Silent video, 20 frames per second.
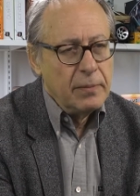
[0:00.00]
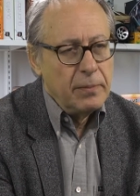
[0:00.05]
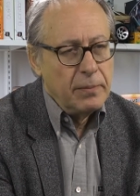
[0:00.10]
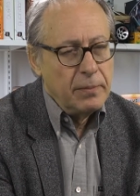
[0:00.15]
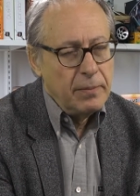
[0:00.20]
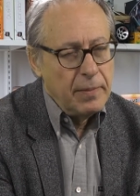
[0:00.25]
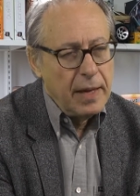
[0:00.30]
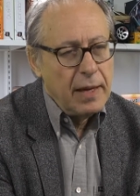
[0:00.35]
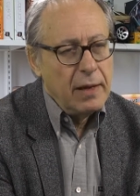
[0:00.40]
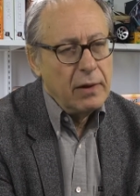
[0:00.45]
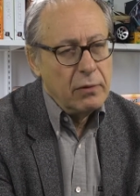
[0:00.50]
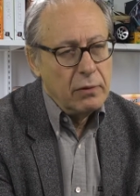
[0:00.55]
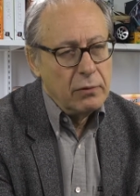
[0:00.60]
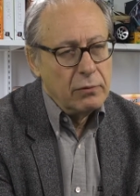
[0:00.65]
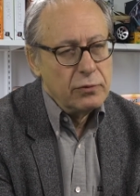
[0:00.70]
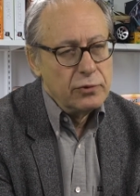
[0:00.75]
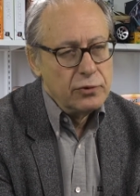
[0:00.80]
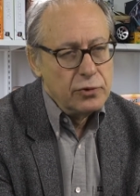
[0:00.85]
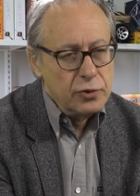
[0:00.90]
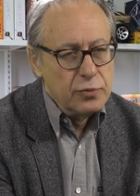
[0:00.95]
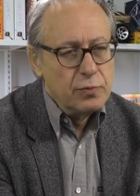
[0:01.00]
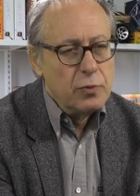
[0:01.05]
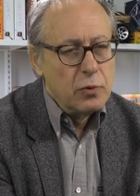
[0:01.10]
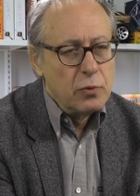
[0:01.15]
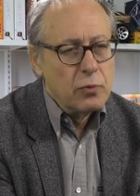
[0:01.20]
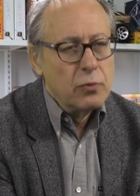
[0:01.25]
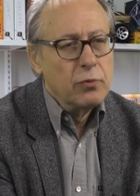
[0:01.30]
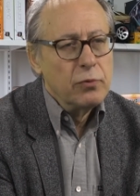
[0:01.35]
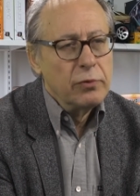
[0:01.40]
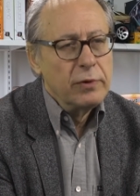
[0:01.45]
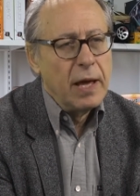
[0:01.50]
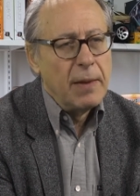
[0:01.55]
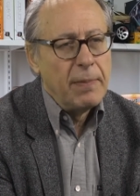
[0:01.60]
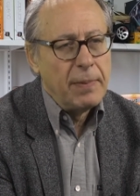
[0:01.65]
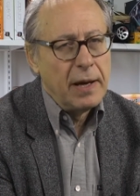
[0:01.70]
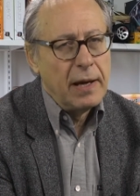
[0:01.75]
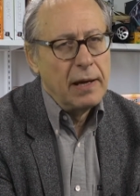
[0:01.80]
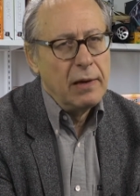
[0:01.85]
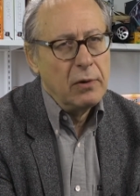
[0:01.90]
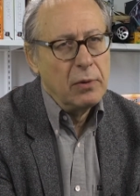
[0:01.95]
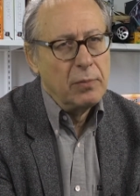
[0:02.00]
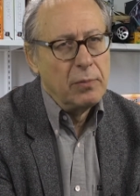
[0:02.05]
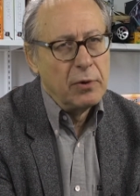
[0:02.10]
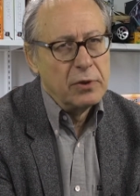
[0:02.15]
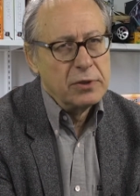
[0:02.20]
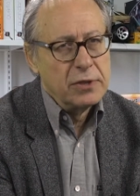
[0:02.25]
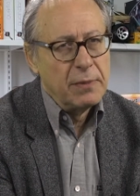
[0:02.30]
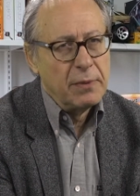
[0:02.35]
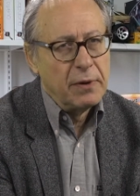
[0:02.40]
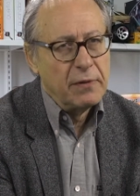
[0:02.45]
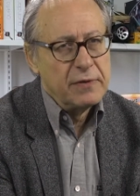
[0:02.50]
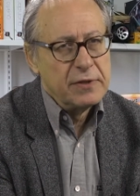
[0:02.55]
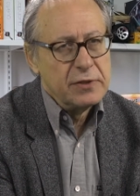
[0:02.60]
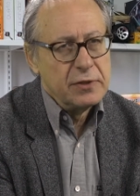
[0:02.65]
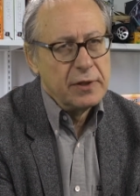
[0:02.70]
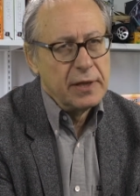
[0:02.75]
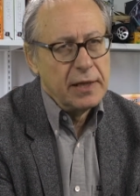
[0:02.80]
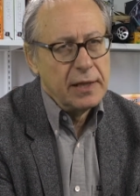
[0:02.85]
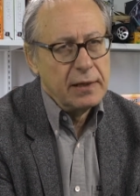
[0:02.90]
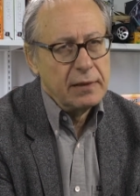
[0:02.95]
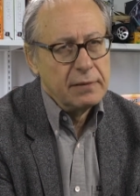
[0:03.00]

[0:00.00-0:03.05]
mais on juge beaucoup d'après le projet professionnel.